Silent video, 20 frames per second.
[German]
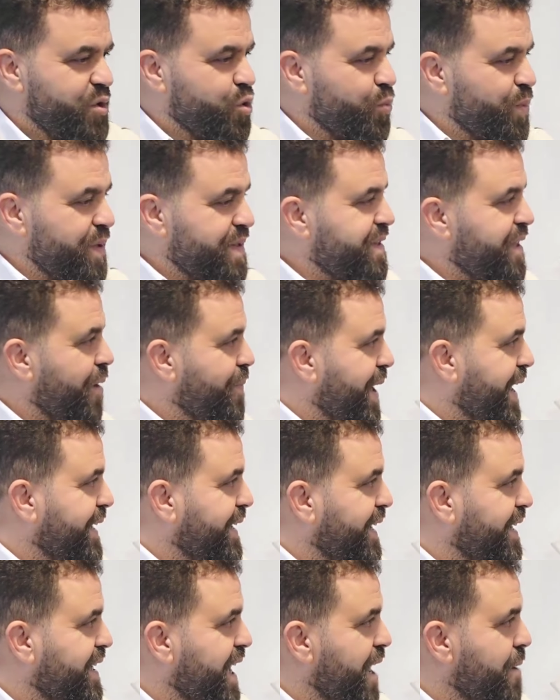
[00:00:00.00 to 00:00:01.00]
bist dabei,
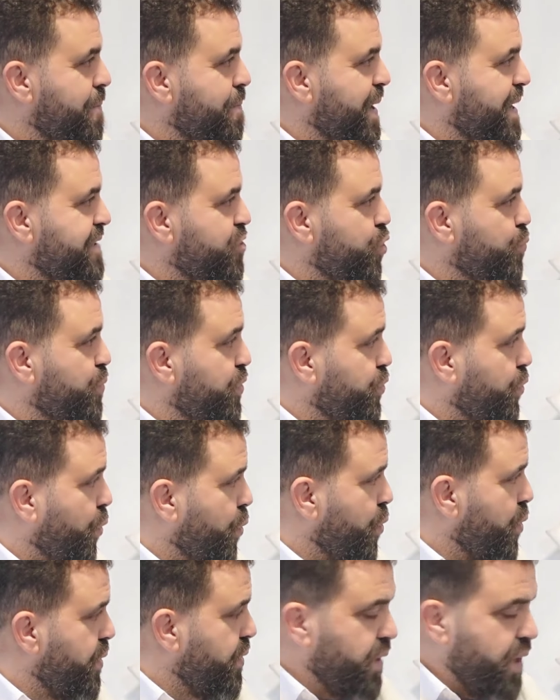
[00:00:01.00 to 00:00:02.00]
dich immer zu
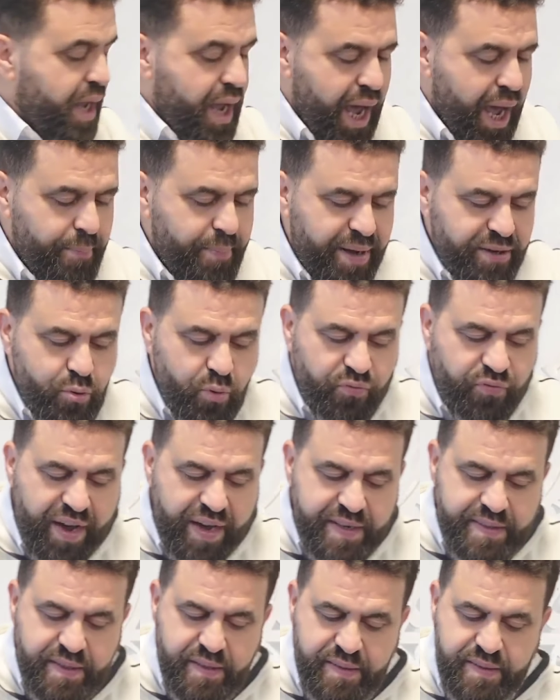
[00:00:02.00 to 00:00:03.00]
betrügen, aber du
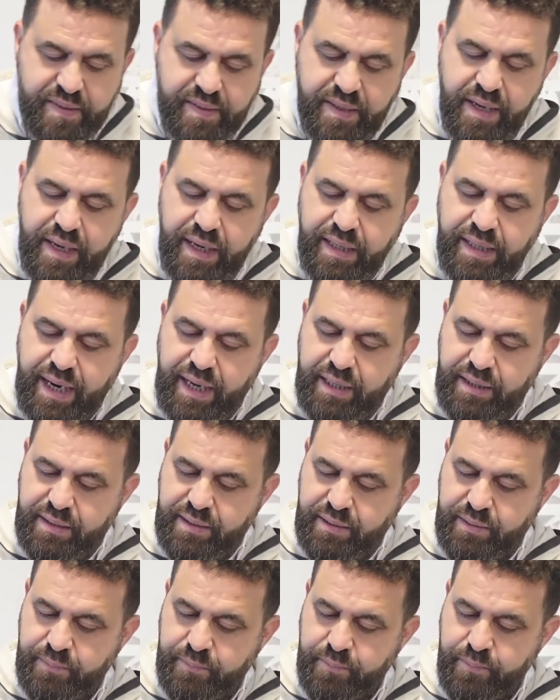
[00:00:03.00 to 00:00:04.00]
weißt es
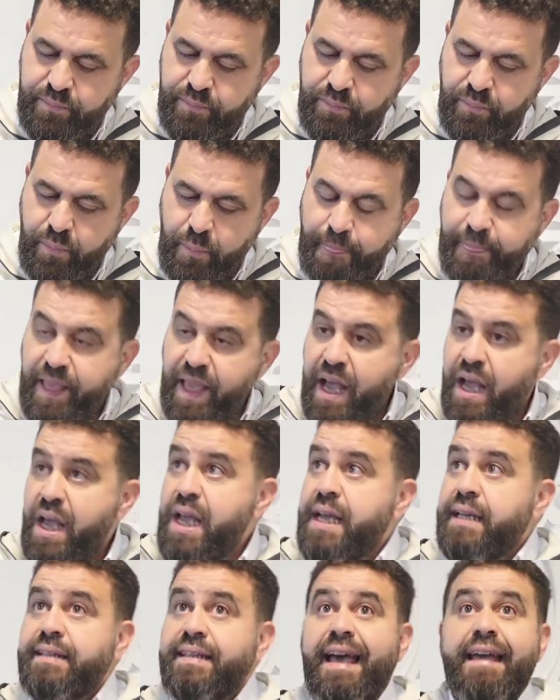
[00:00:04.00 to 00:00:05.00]
nicht. Ja?
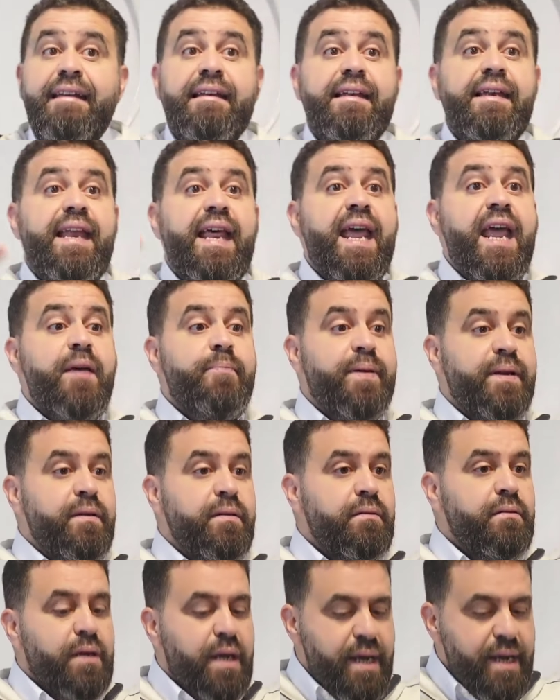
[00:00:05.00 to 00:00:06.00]
Dein
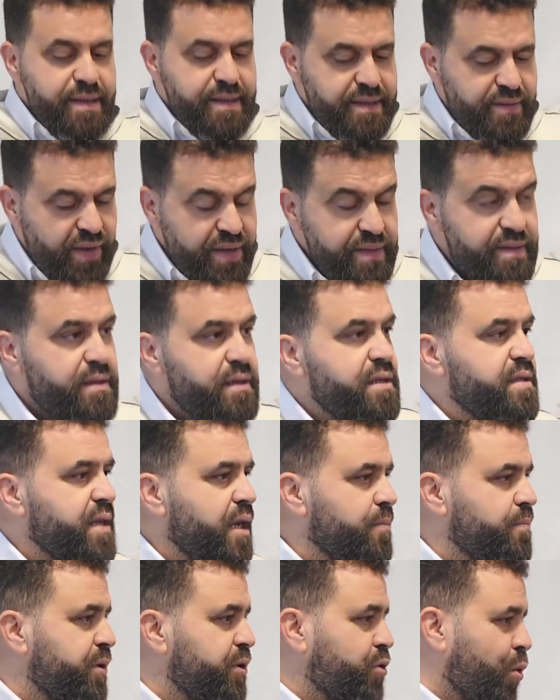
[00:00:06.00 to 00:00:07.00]
Leben ist was? Ist
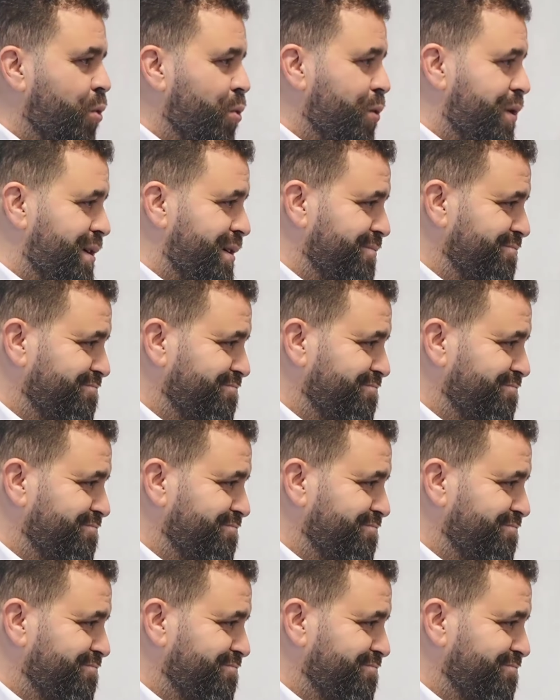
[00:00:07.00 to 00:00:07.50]
ein Betrug.